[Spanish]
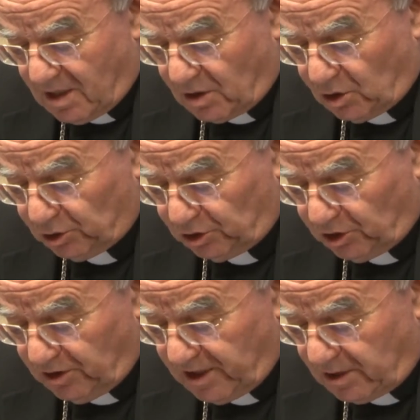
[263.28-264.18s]
Con
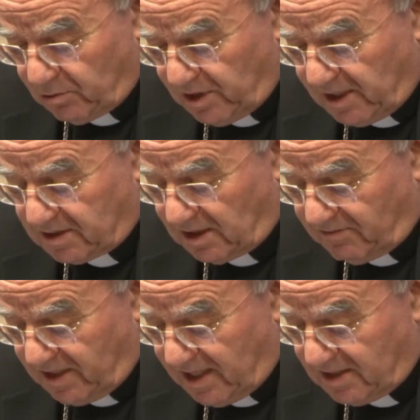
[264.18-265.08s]
toda agudeza
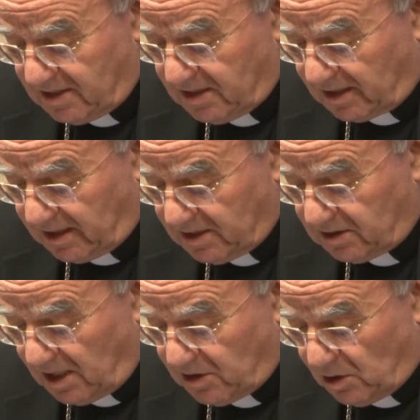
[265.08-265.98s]
evidencia que
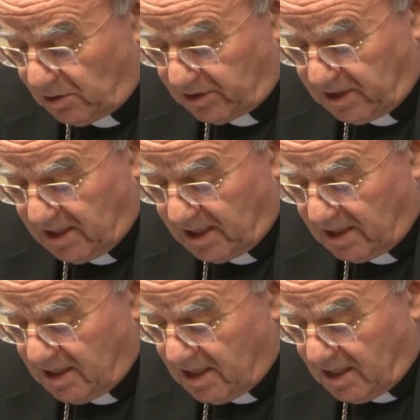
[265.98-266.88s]
esta
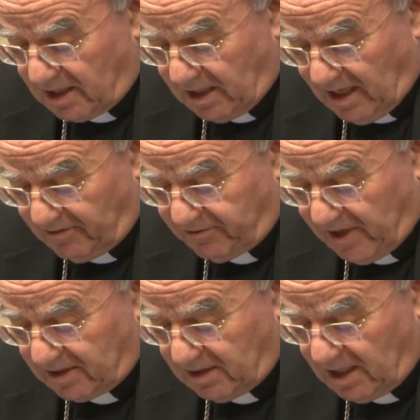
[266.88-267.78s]
ideología que
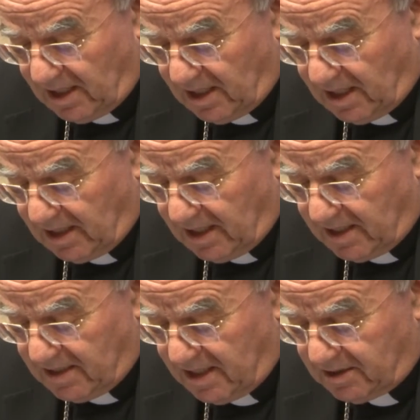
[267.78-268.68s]
afecta a la
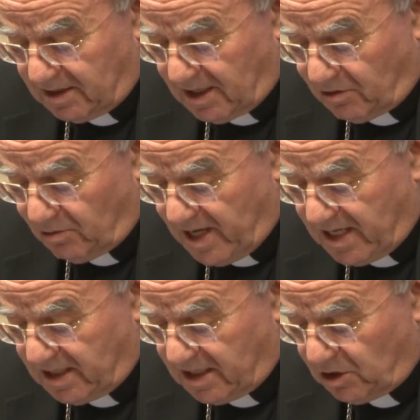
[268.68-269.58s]
identidad
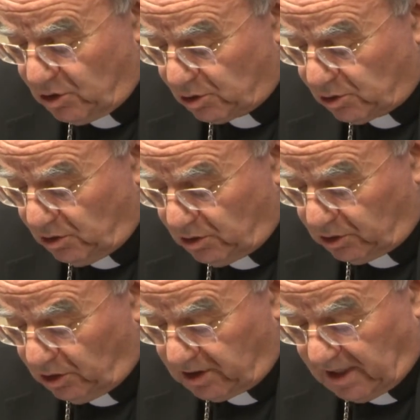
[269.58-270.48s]
humana no solo
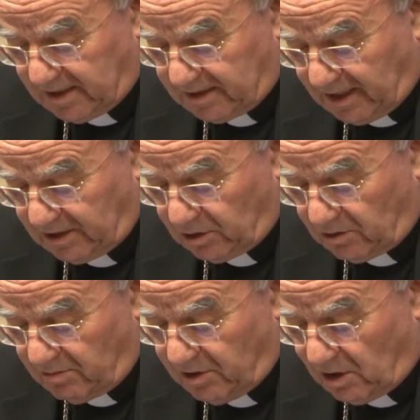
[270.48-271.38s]
toca al trato
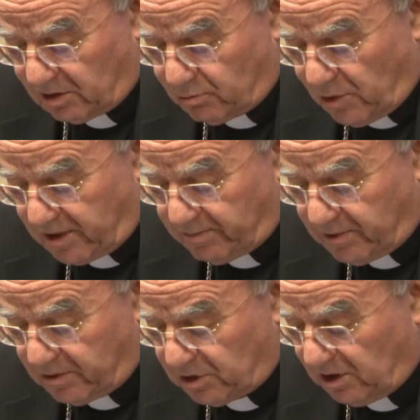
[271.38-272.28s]
debido al
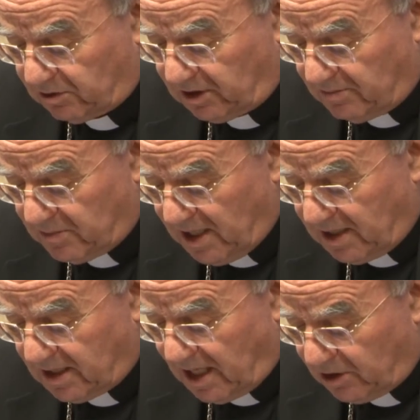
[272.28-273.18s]
cuerpo, sino
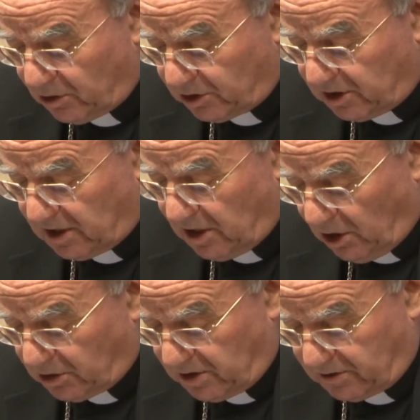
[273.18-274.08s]
también al orden
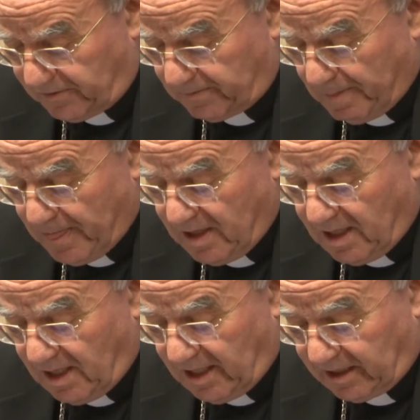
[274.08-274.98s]
lógico.
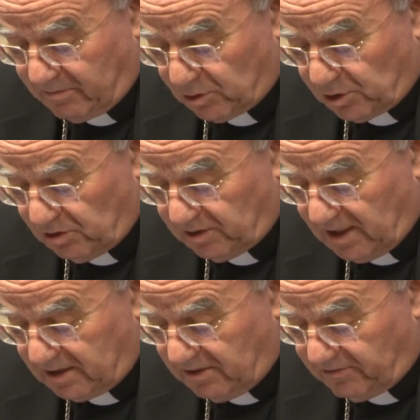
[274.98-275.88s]
La remoción de
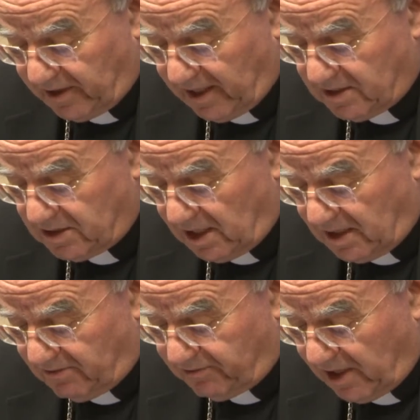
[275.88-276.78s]
la diferencia,
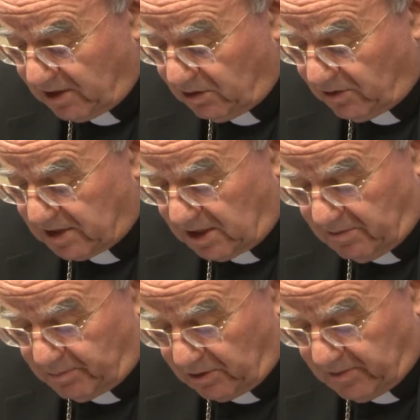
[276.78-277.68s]
en efecto, es
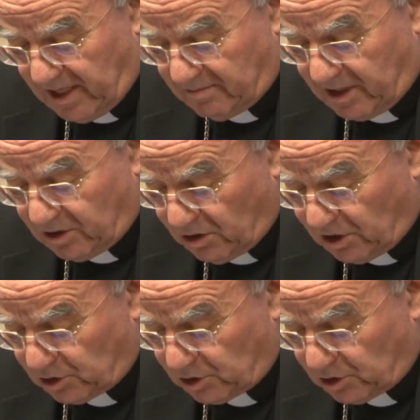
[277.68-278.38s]
el problema, no la